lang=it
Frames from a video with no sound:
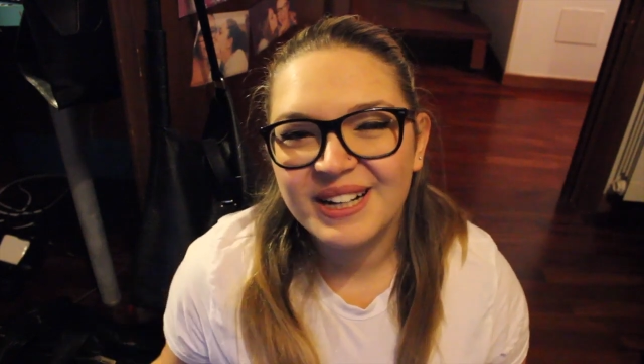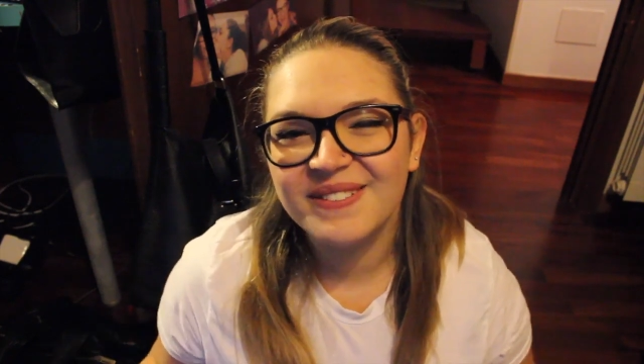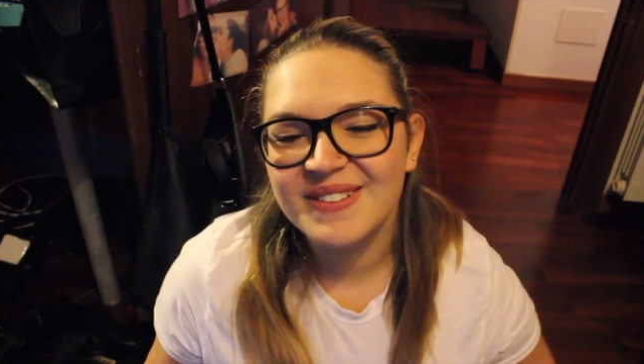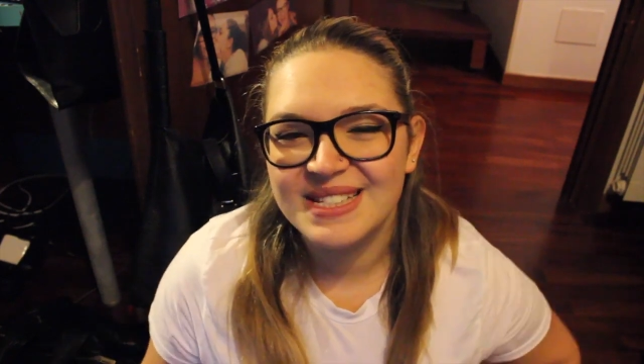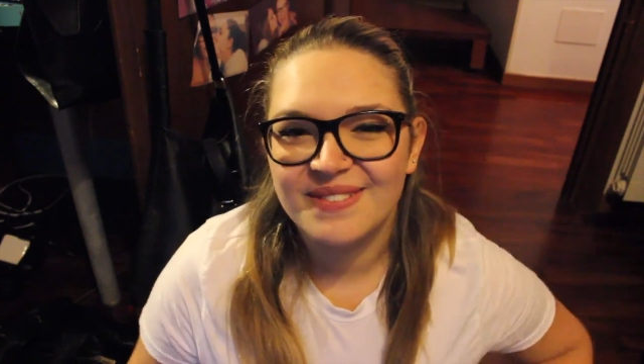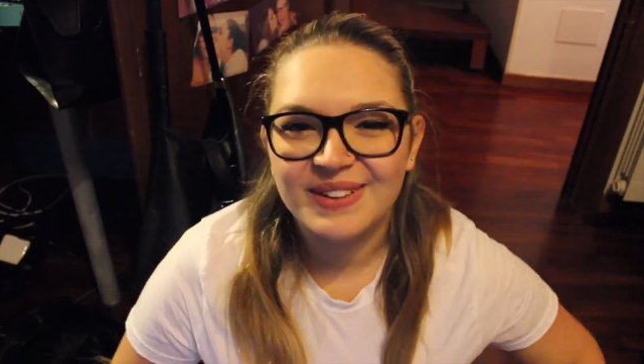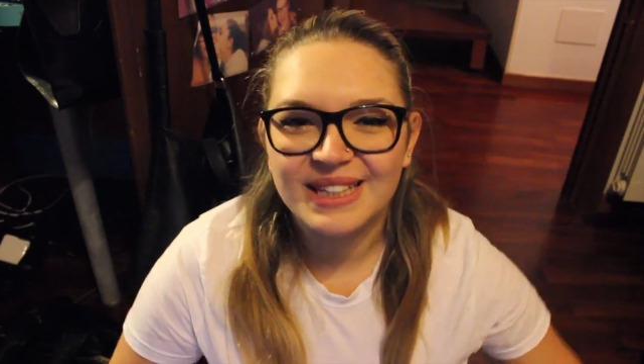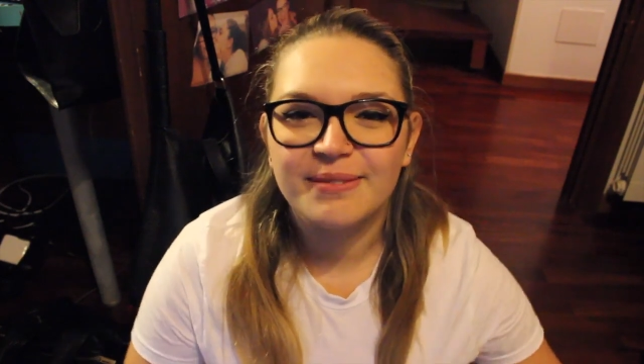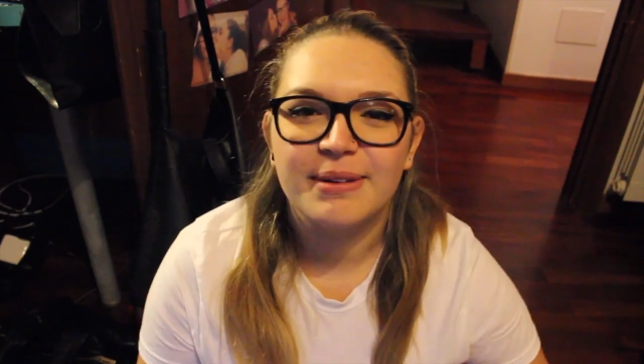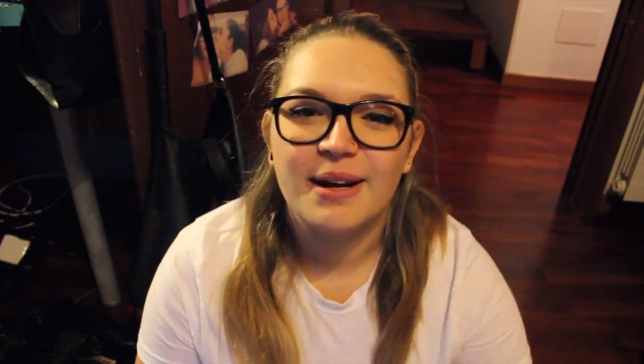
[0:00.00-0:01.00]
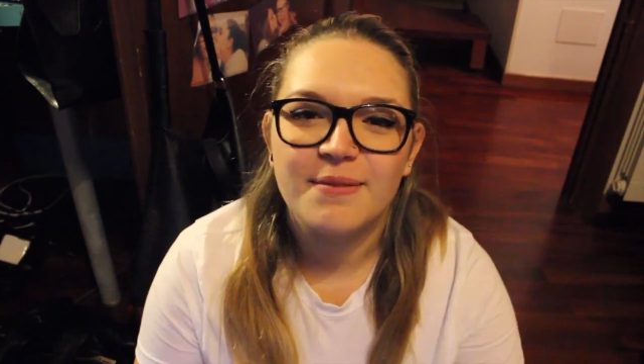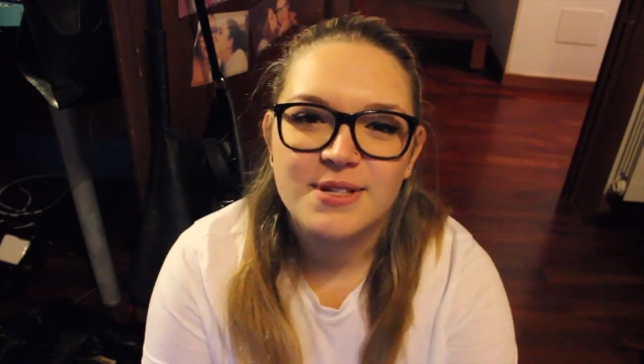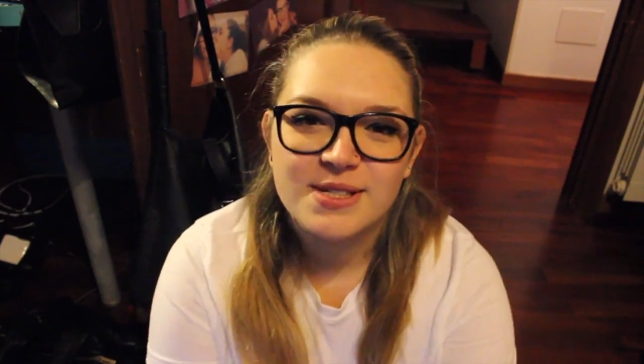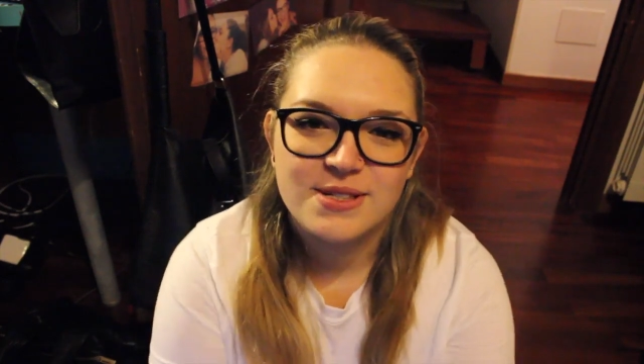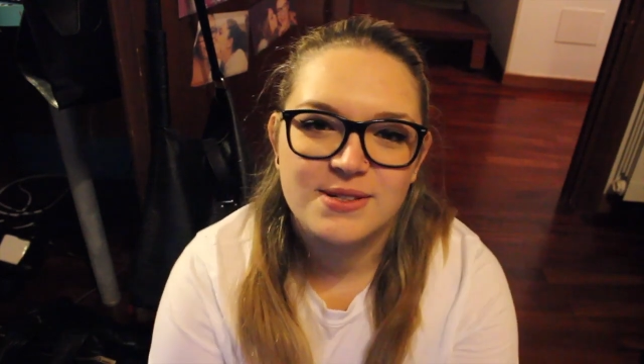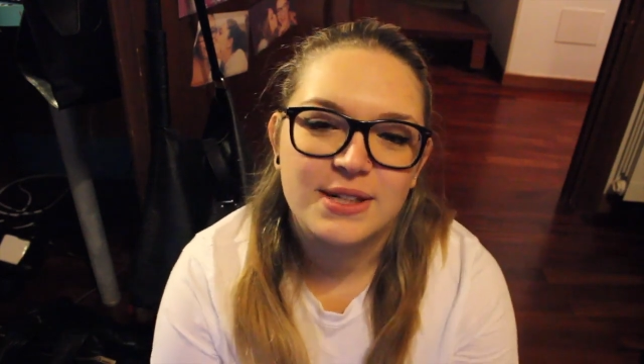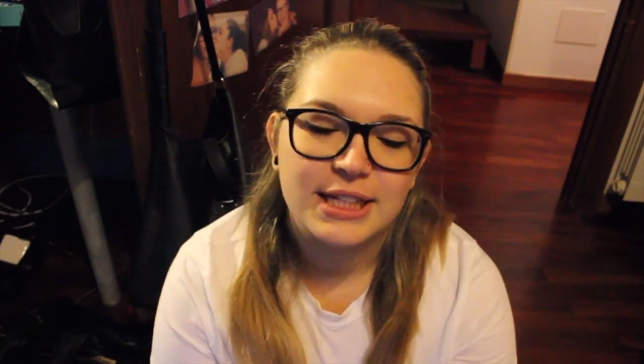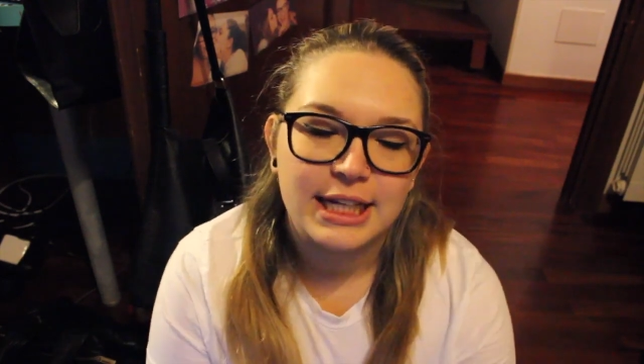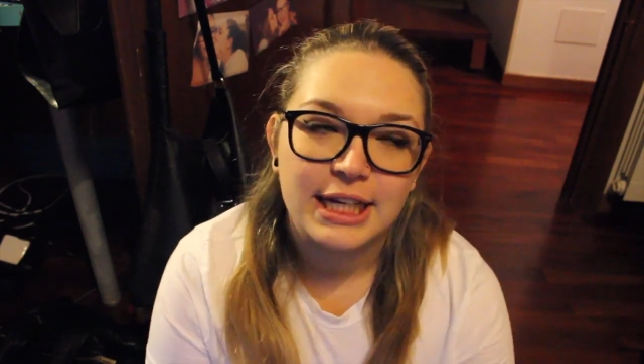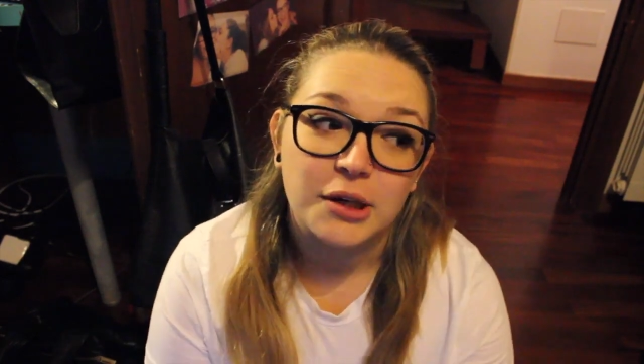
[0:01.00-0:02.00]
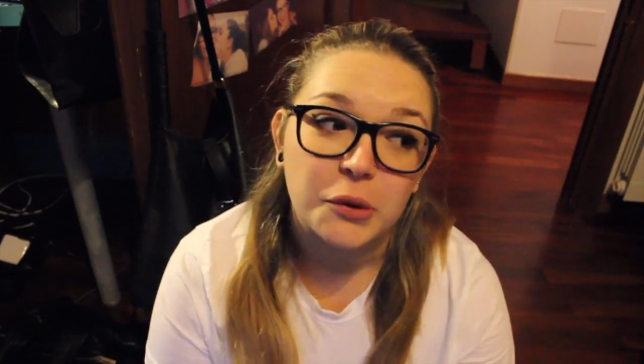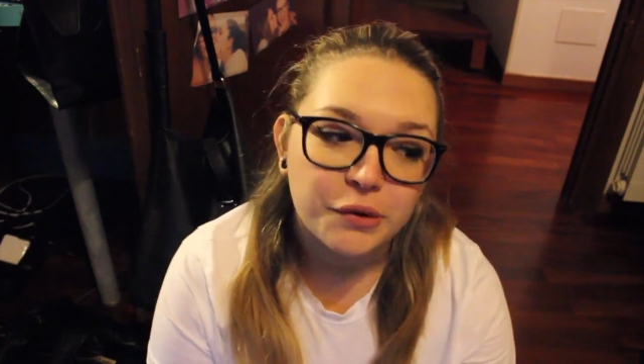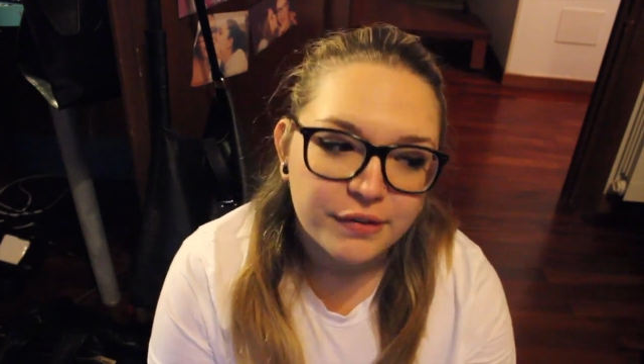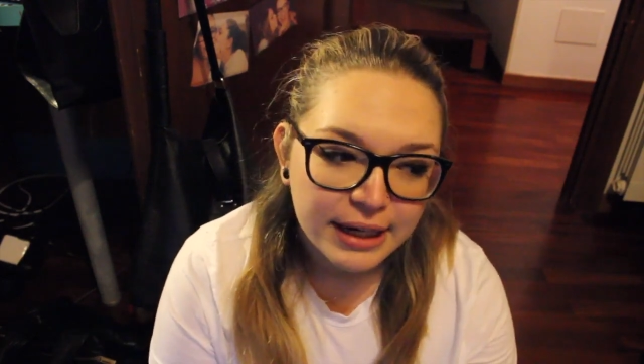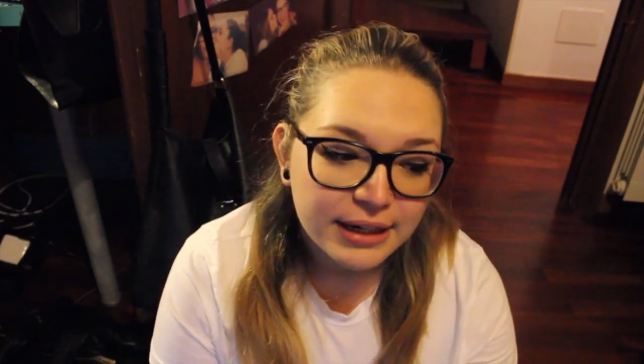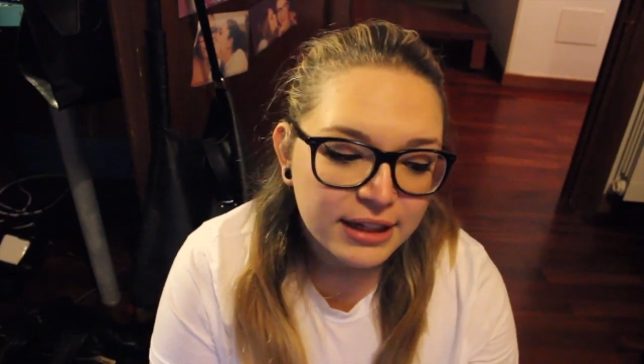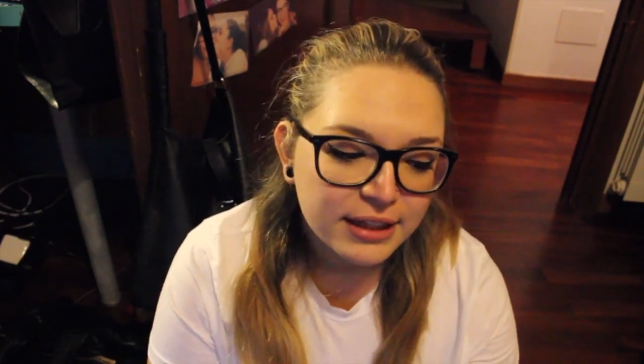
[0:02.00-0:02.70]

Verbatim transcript: come sapete per la mia sessione delle cover